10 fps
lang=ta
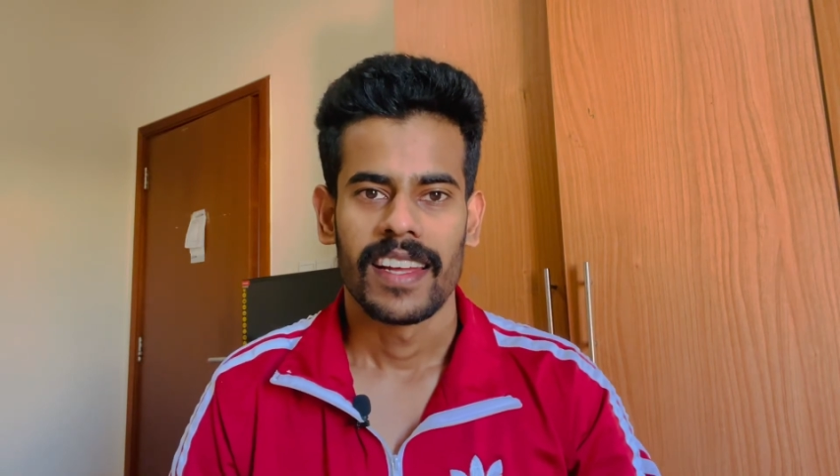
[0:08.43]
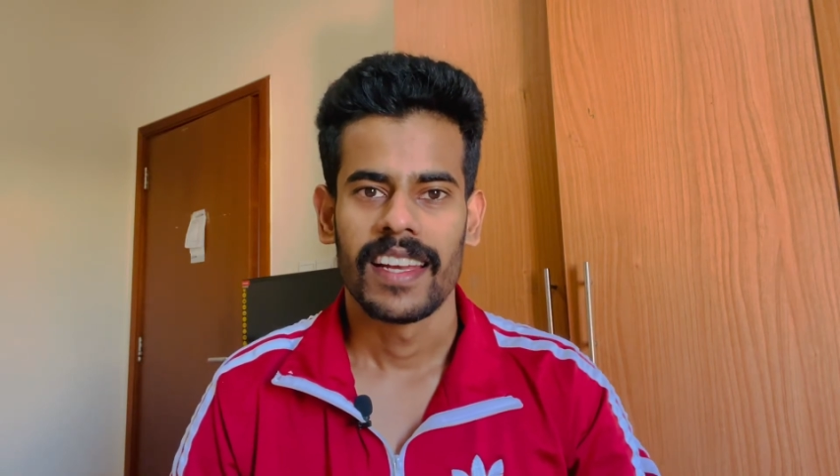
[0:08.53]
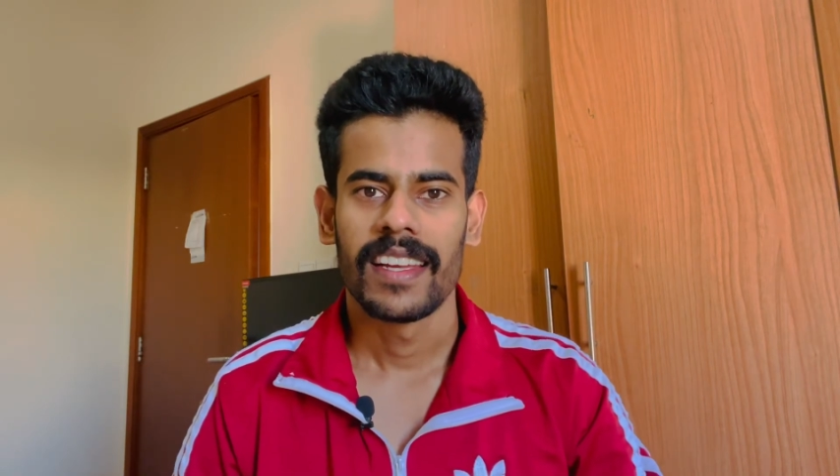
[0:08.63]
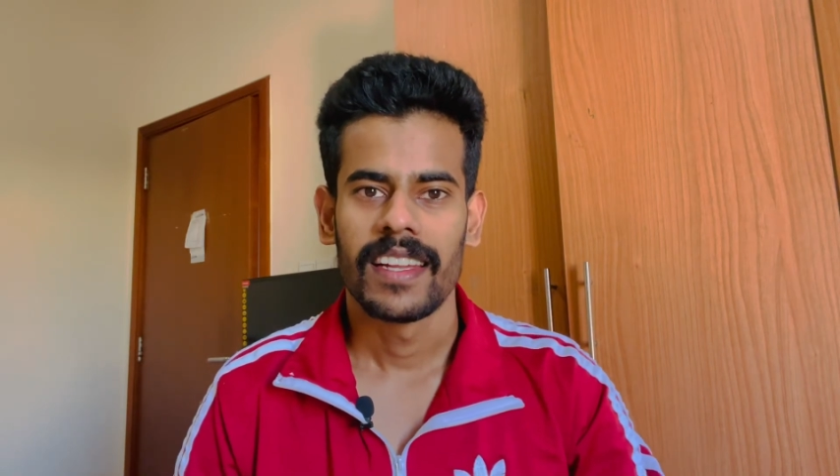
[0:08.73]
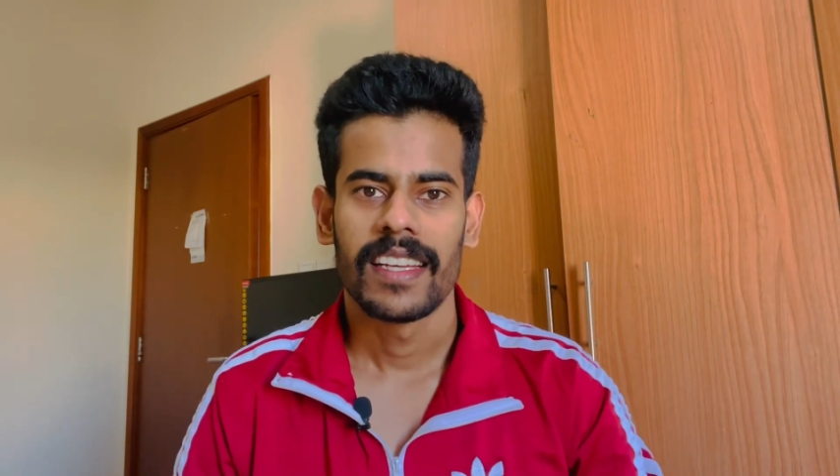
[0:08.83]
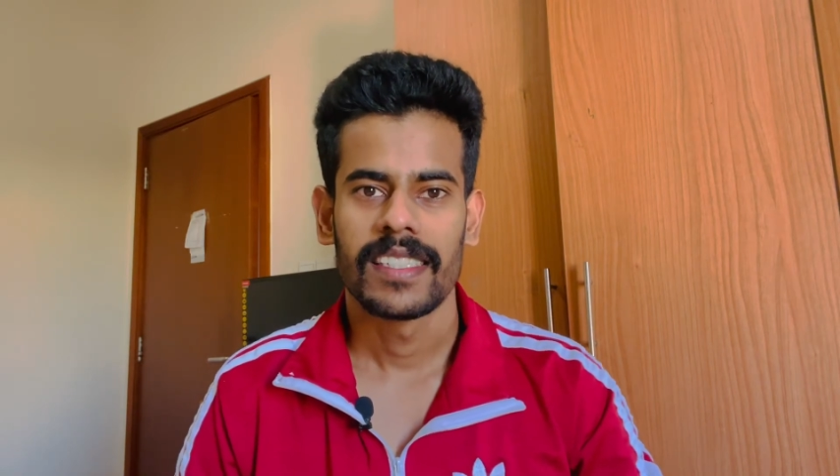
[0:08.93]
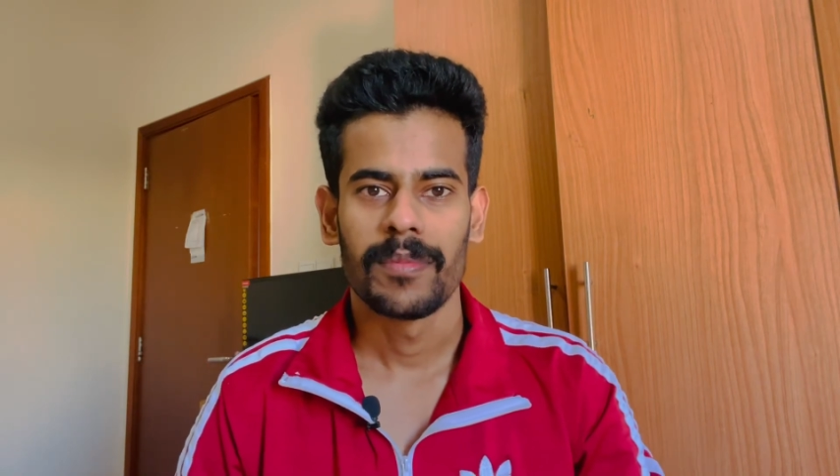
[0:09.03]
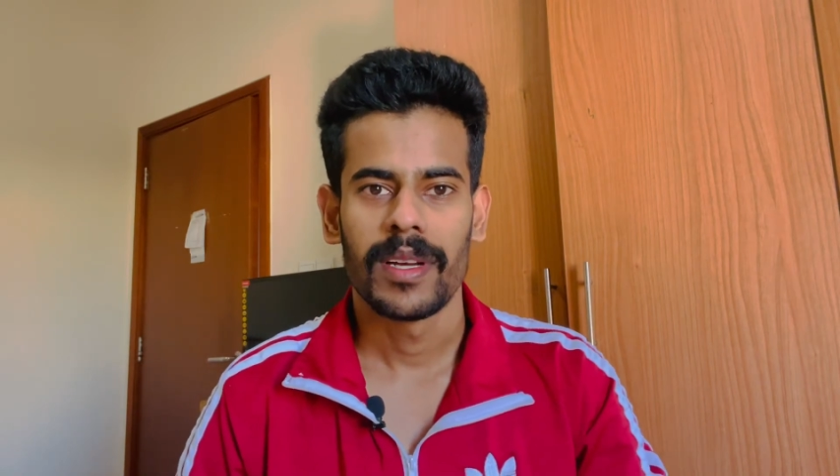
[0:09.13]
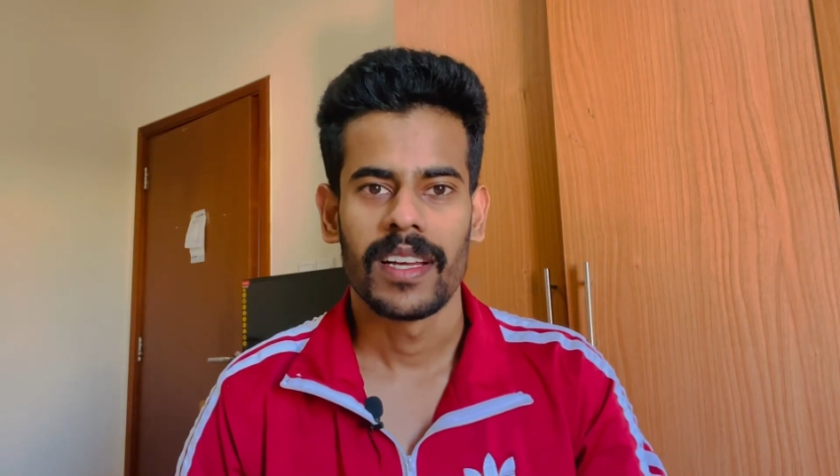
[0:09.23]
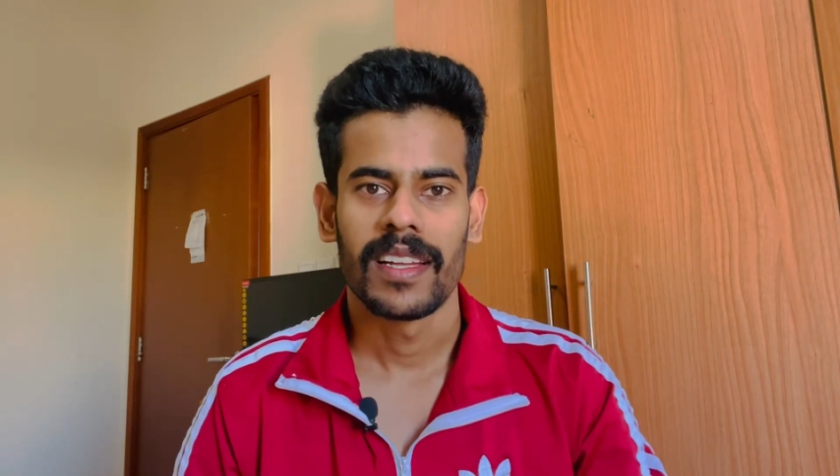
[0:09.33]
ஏன்னா இன்றைக்கி
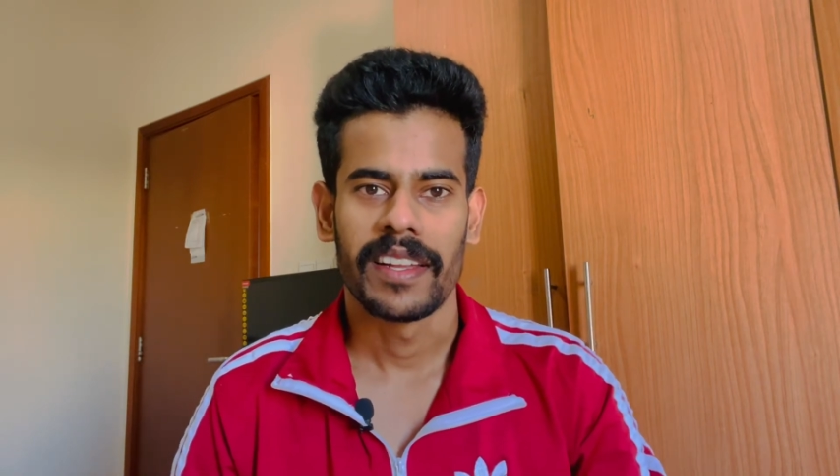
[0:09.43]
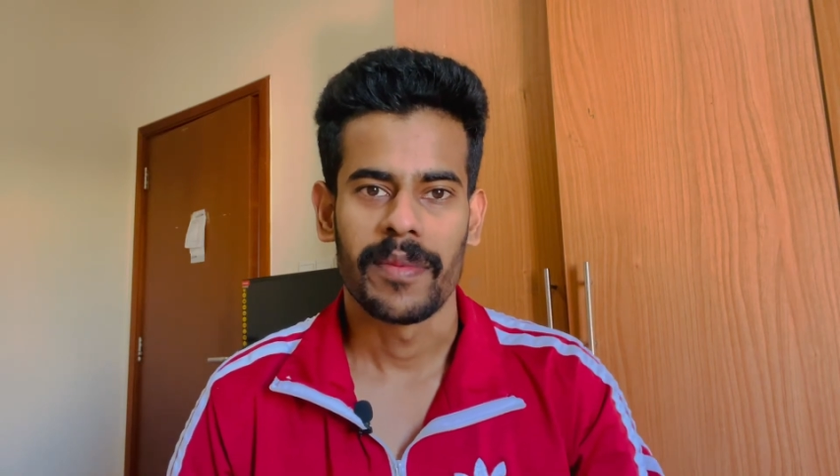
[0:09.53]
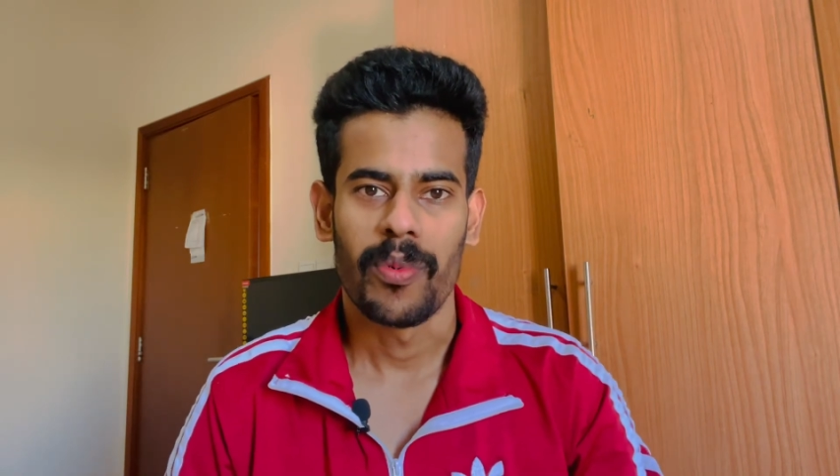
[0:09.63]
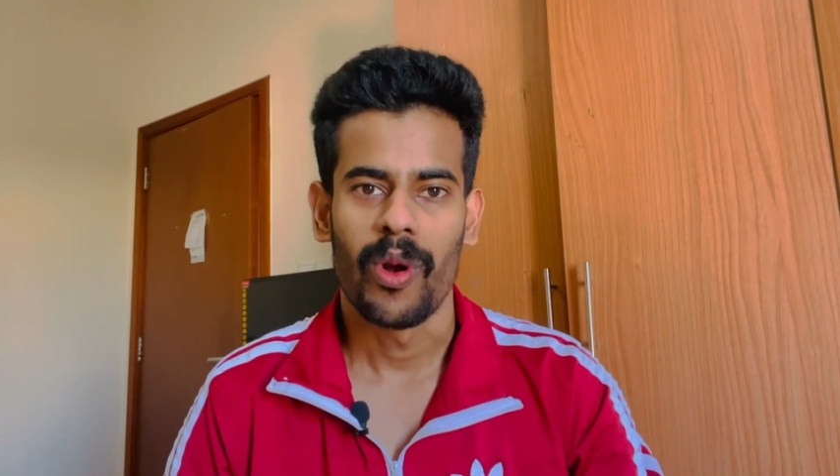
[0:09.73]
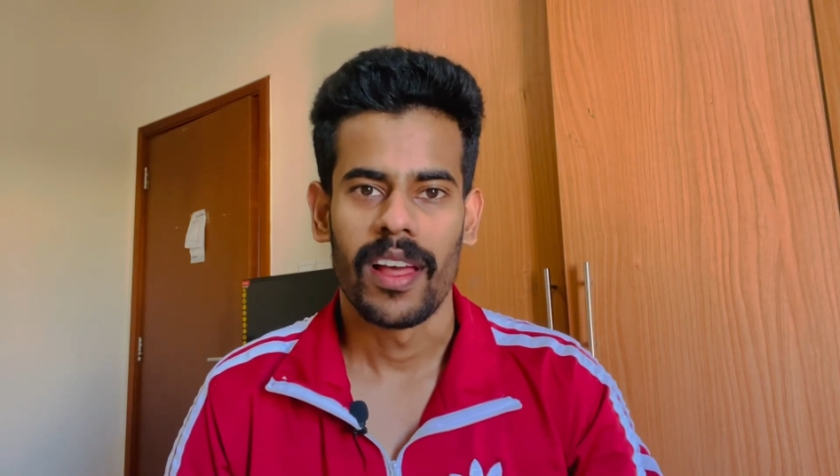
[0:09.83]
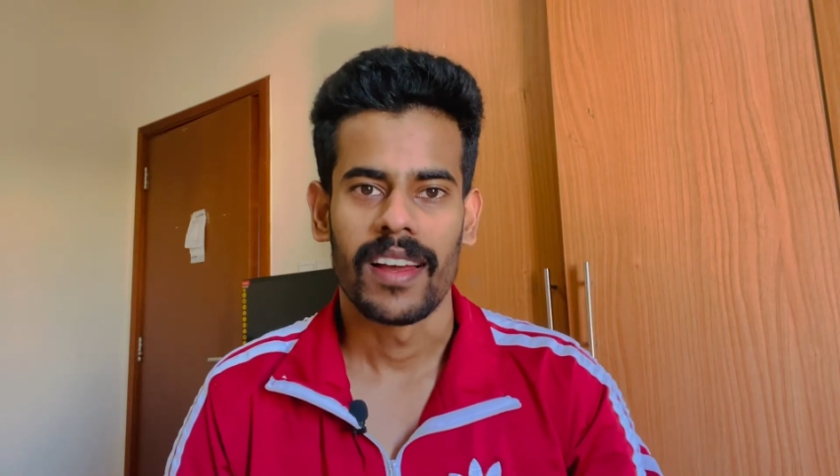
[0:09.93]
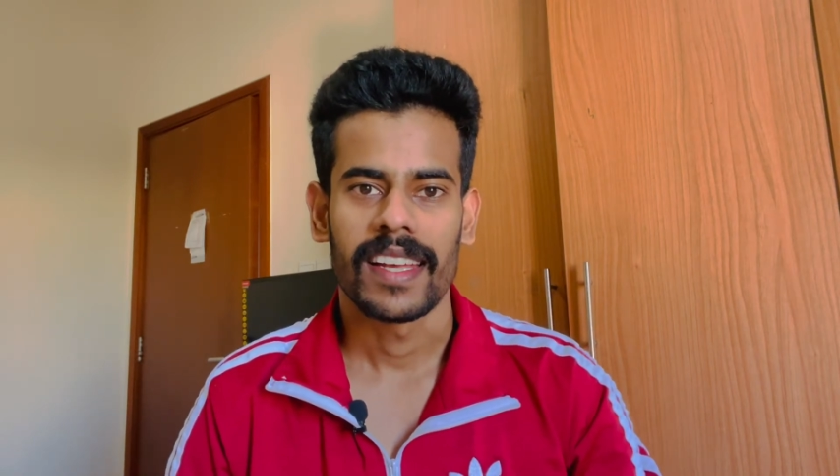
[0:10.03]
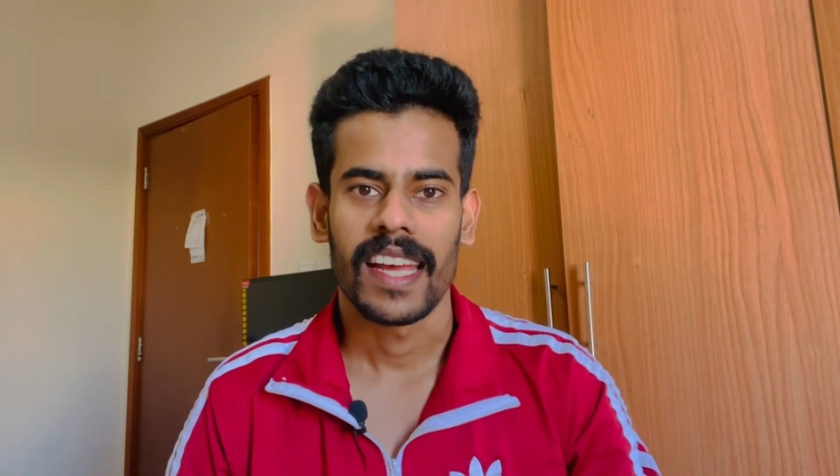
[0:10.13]
ஜிம்முக்கு இன்றைக்கி போகல